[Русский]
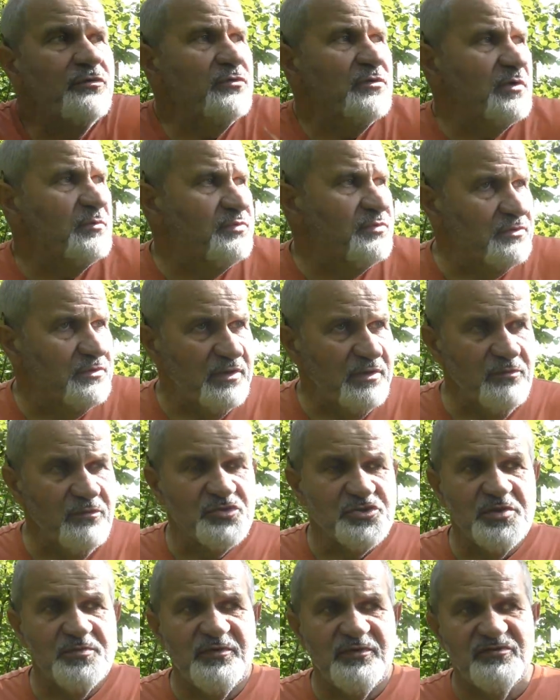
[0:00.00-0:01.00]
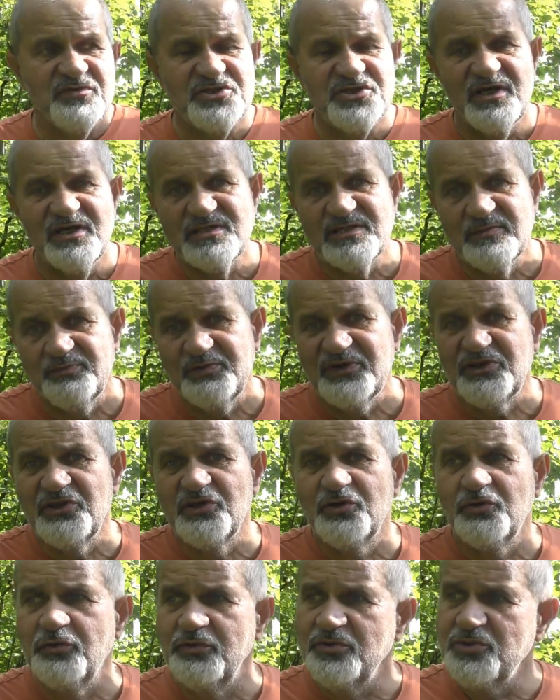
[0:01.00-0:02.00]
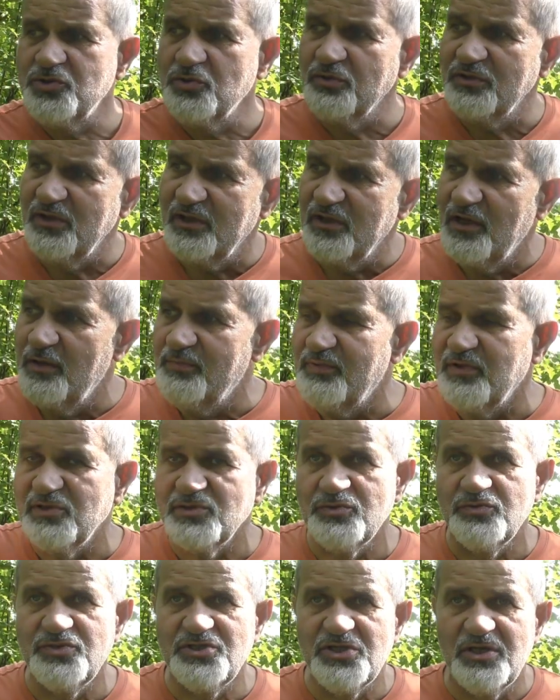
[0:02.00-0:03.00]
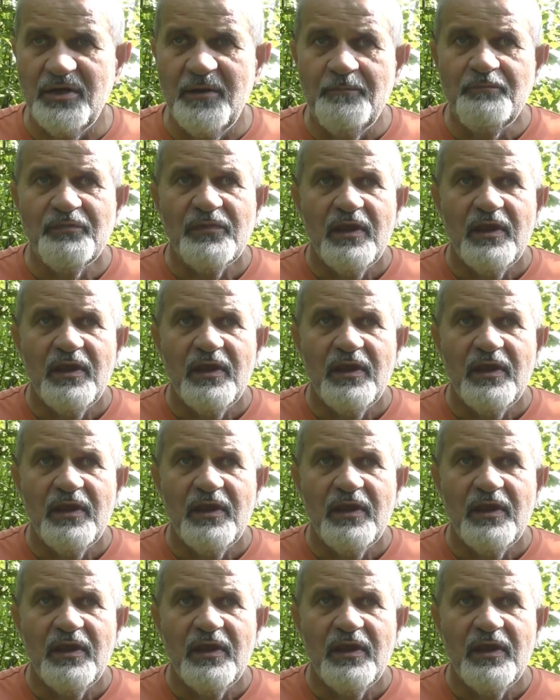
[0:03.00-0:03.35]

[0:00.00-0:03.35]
ну, как бы им уже повышается потихонечку такая ползучая